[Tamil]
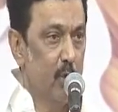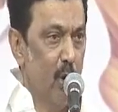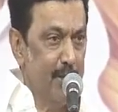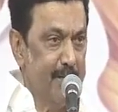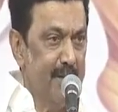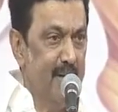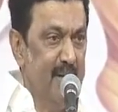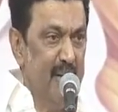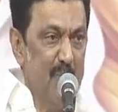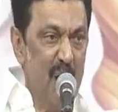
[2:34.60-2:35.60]

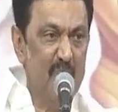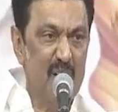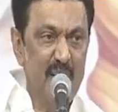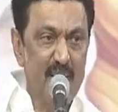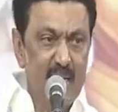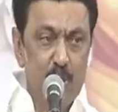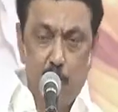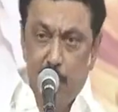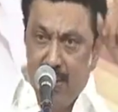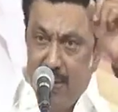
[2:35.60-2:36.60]
கோட்டையில் நம்மை அமர வைக்க
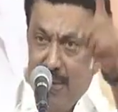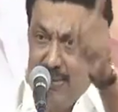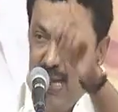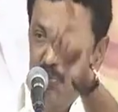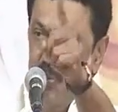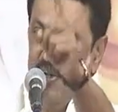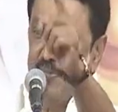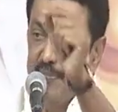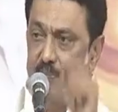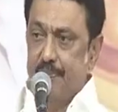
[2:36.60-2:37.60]
தொண்டர்களால் தான்
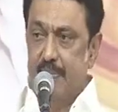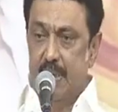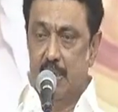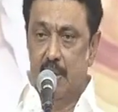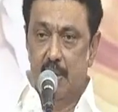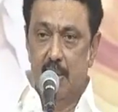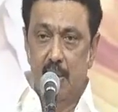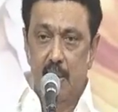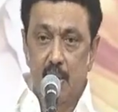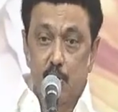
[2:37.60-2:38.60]
முடியும்
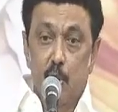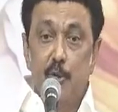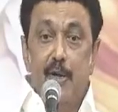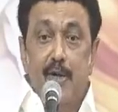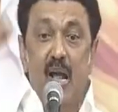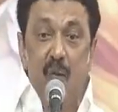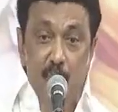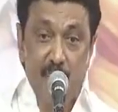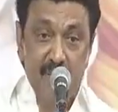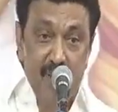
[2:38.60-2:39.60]
தொண்டர்களால்
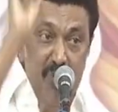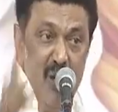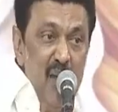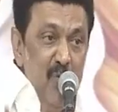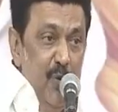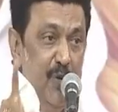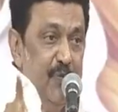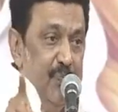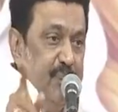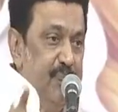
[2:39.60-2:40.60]
மட்டுமே
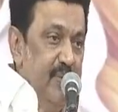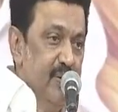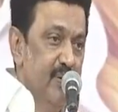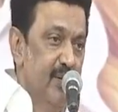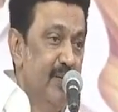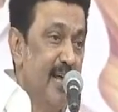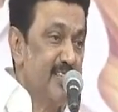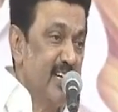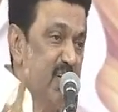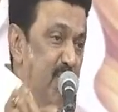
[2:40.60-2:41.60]
முடியும் இது
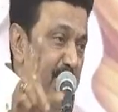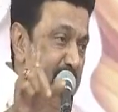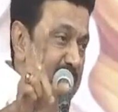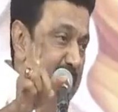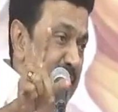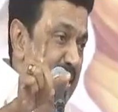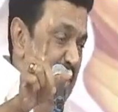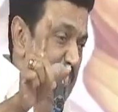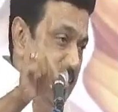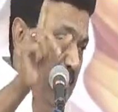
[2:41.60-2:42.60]
அசைக்க முடியாத
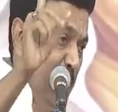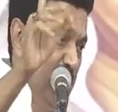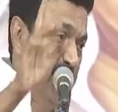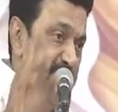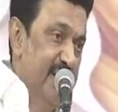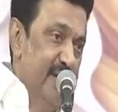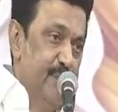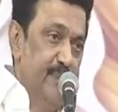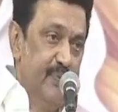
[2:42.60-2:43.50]
நம்பிக்கை கொண்டவன் நான்